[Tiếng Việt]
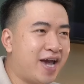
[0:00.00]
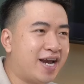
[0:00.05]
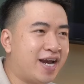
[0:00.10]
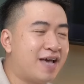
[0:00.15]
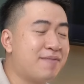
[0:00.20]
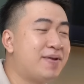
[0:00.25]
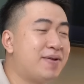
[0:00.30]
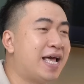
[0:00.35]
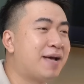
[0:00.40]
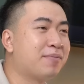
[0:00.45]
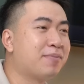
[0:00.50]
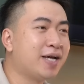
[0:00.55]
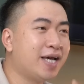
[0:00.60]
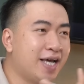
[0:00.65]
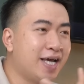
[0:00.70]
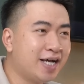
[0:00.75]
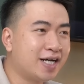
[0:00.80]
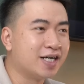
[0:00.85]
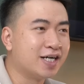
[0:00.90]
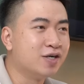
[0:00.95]
về để bên
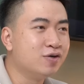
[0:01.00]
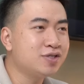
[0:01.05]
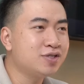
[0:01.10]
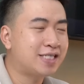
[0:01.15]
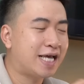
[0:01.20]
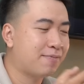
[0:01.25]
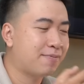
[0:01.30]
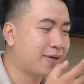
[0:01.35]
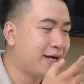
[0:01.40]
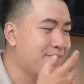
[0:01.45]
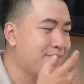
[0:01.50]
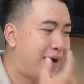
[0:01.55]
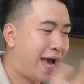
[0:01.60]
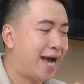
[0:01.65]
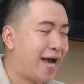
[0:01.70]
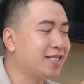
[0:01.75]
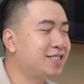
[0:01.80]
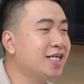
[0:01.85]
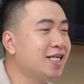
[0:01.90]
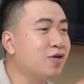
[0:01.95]
em nghiên cứu xem cái
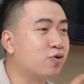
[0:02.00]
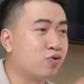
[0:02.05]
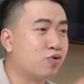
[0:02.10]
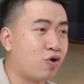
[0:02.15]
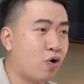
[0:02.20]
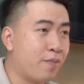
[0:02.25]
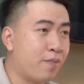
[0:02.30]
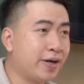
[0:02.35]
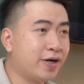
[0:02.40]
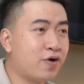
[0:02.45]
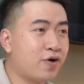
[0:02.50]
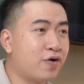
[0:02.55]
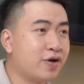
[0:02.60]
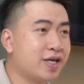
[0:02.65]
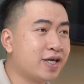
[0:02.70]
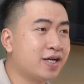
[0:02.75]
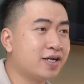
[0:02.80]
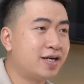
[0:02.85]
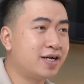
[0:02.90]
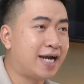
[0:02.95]
bản chất của củ
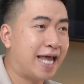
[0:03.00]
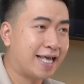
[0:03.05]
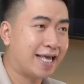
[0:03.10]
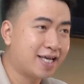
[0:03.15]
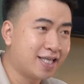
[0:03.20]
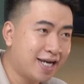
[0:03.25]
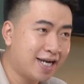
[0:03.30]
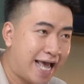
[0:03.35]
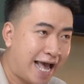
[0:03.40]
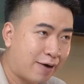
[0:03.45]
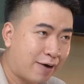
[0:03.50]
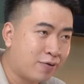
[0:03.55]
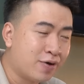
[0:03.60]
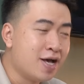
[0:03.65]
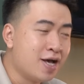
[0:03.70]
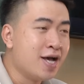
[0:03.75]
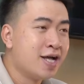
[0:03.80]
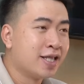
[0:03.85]
micro nó như là như thế nào.